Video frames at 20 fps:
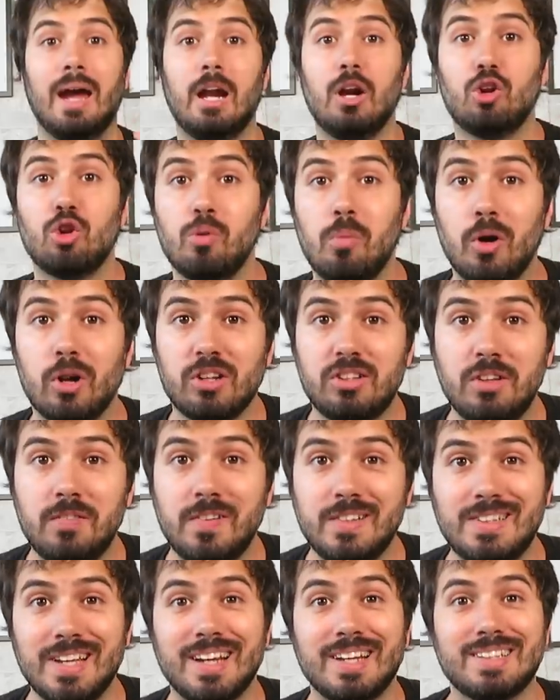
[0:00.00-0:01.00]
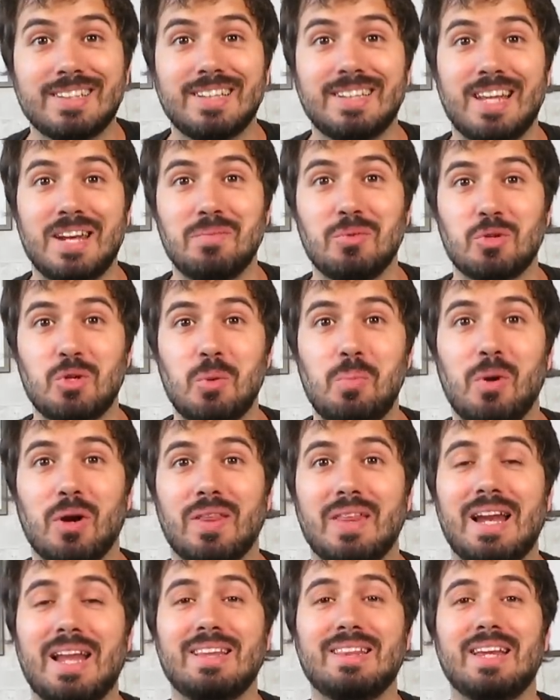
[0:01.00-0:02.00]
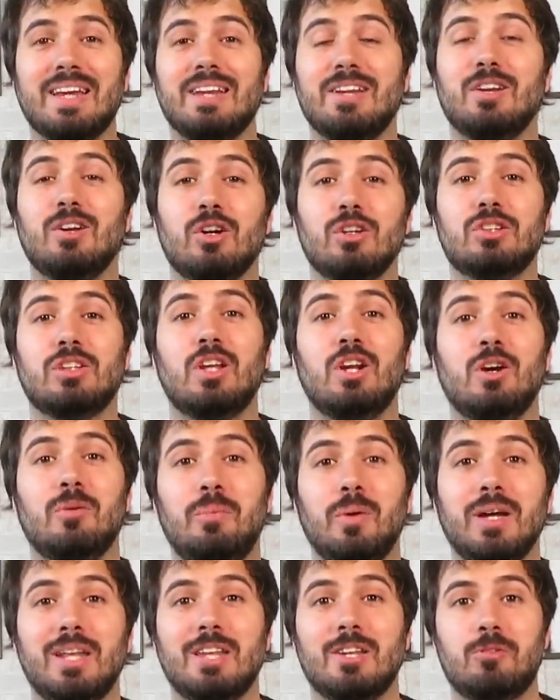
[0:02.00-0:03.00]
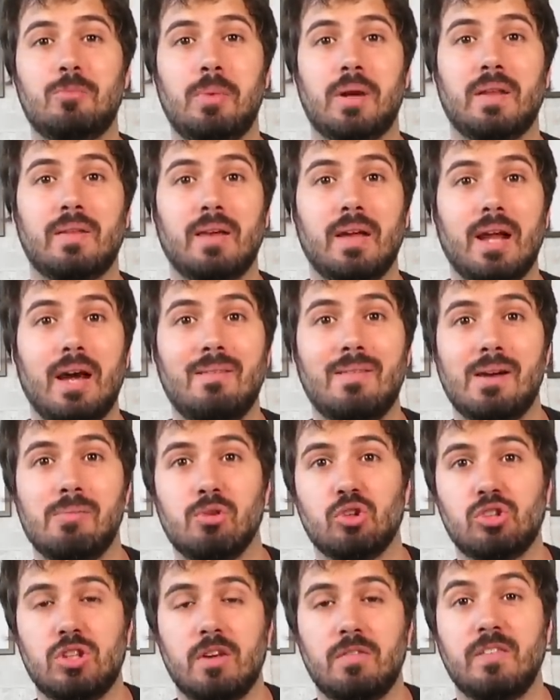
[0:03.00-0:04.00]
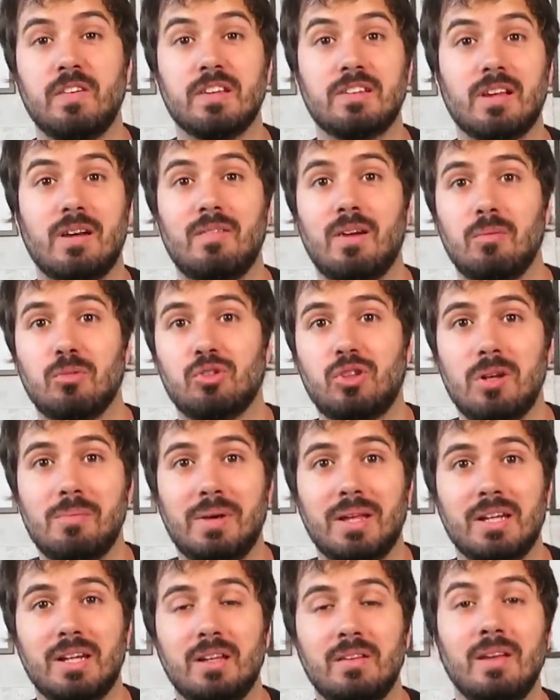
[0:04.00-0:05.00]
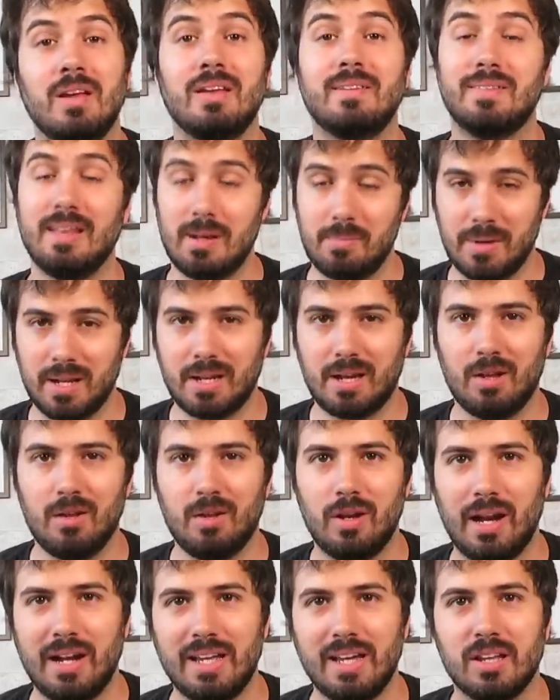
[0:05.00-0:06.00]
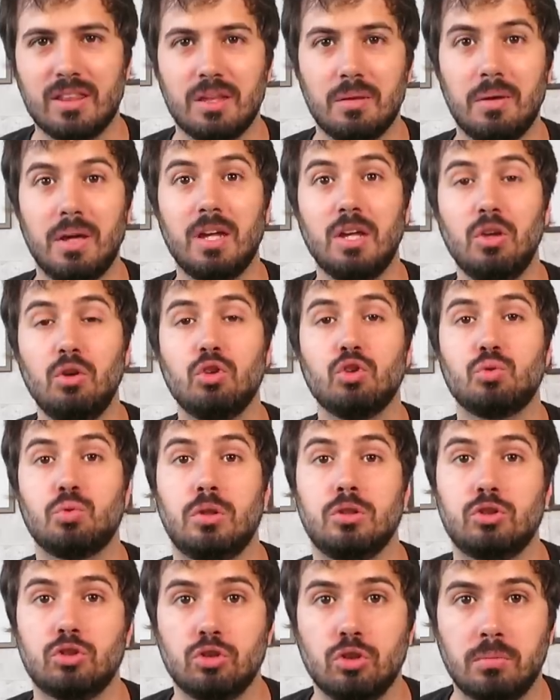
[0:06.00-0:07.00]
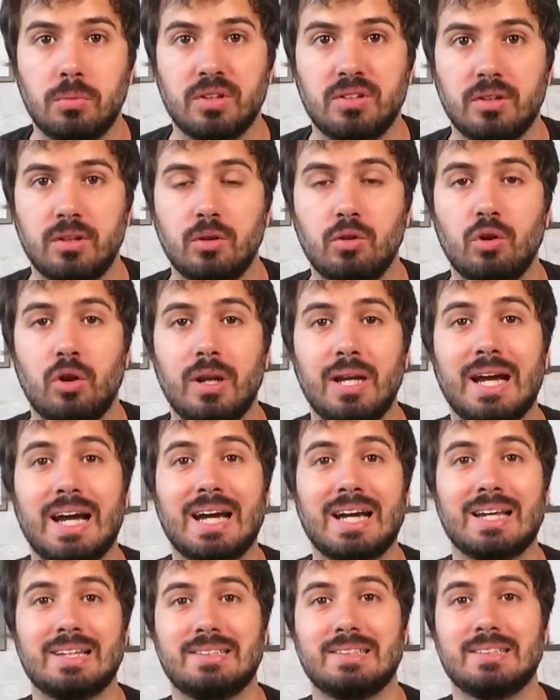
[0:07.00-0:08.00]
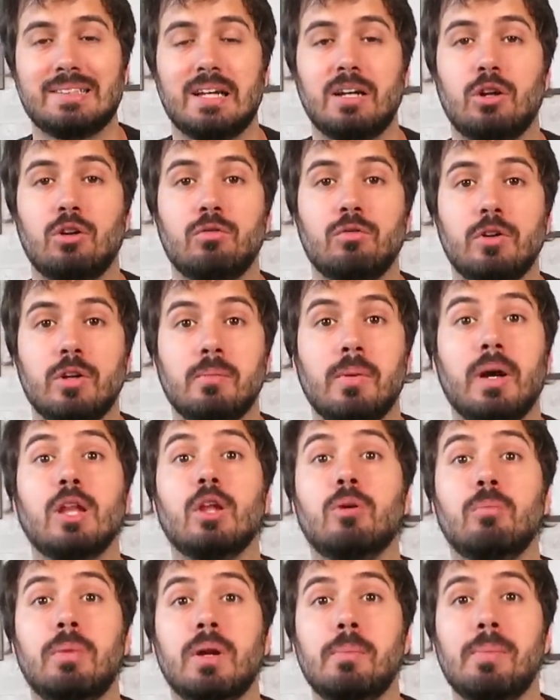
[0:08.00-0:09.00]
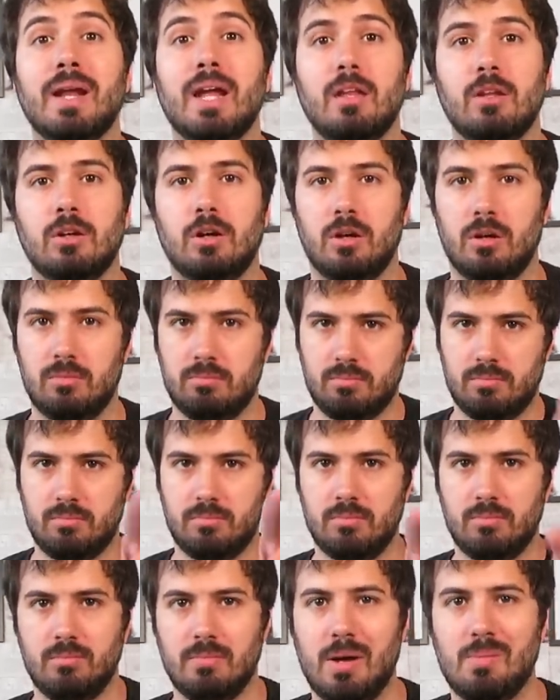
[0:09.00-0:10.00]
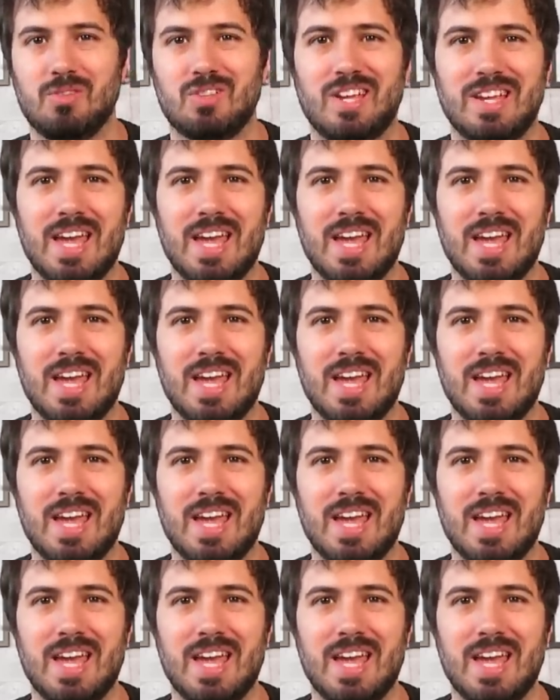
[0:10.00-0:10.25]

El rumores y fichajes que tenemos hoy por delante no te lo puedes perder. Hablamos de CES, hablamos del Madrid, del mercado de la Liga CB y unos cuantos nombres en Euroliga que se están confirmando. ¿Preparado? Vamos